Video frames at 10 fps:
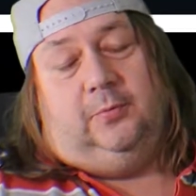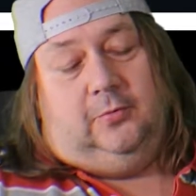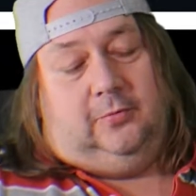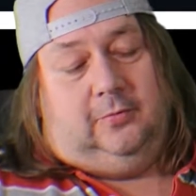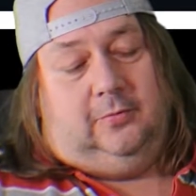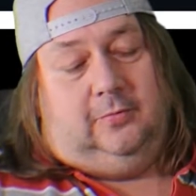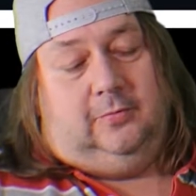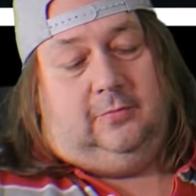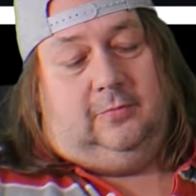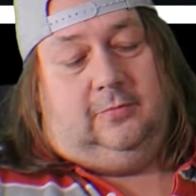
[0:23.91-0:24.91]

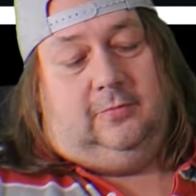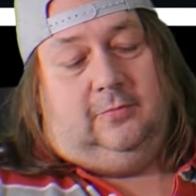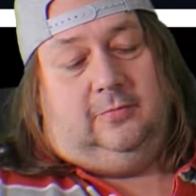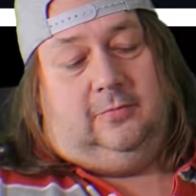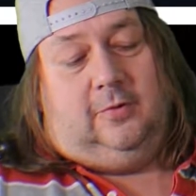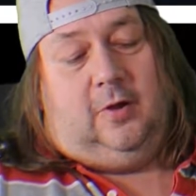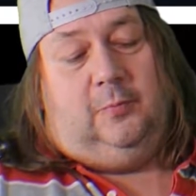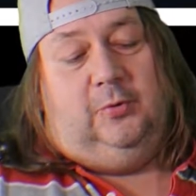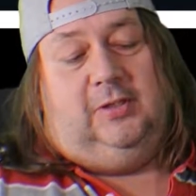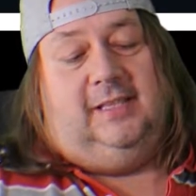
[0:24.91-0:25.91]
euh, un
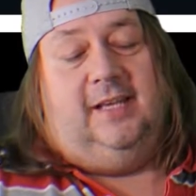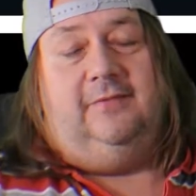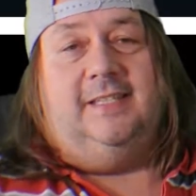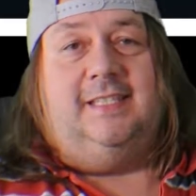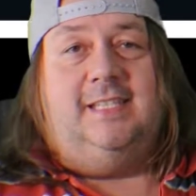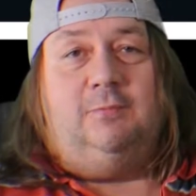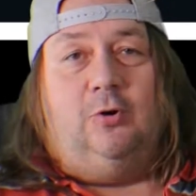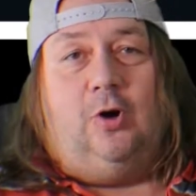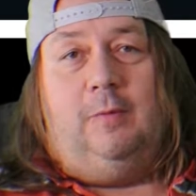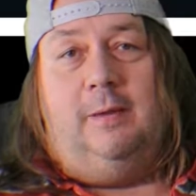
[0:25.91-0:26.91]
petit investissement
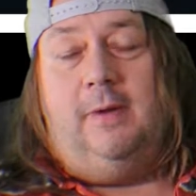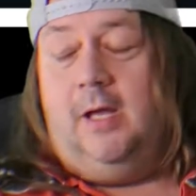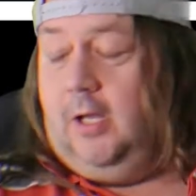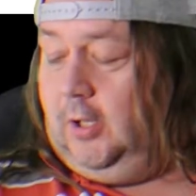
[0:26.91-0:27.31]
quand même.